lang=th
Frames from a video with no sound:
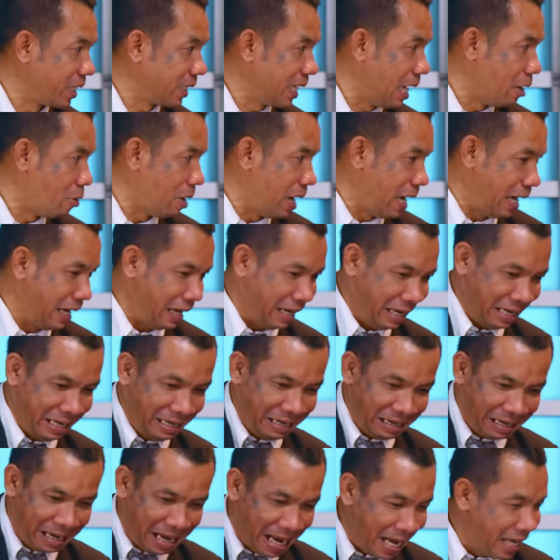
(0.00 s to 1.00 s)
2009 อะไร
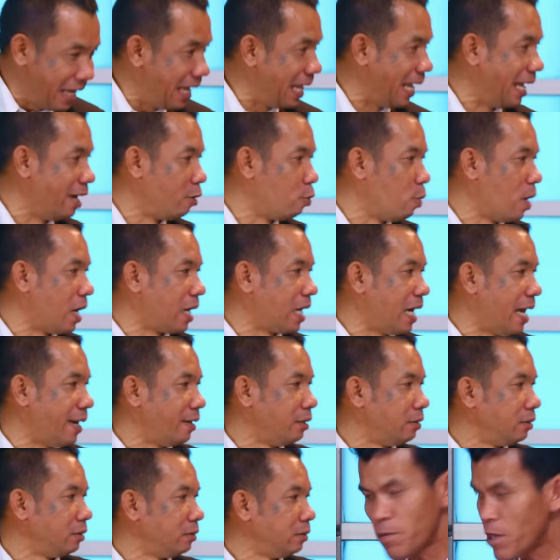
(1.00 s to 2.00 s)
ร้ายแรงกว่ากั
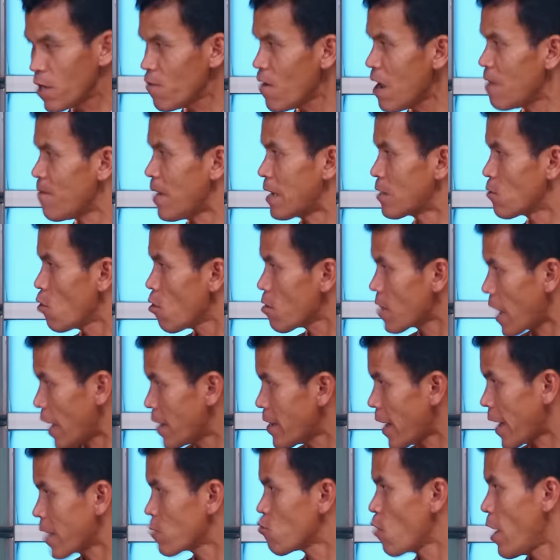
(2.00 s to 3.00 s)
นผมคิดว่าหวัดนก
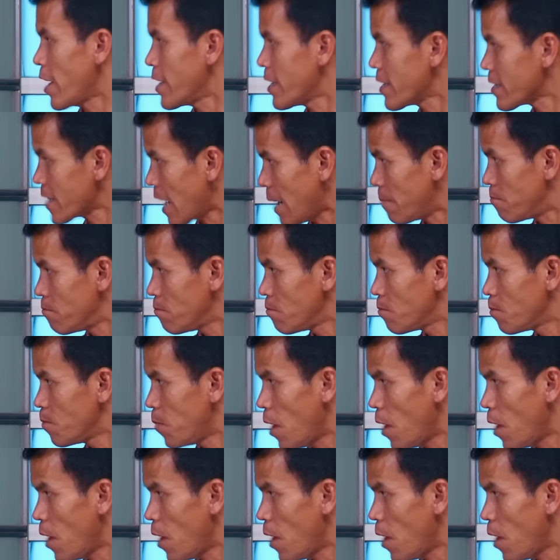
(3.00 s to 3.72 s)
ร้ายแรงกว่านะครับ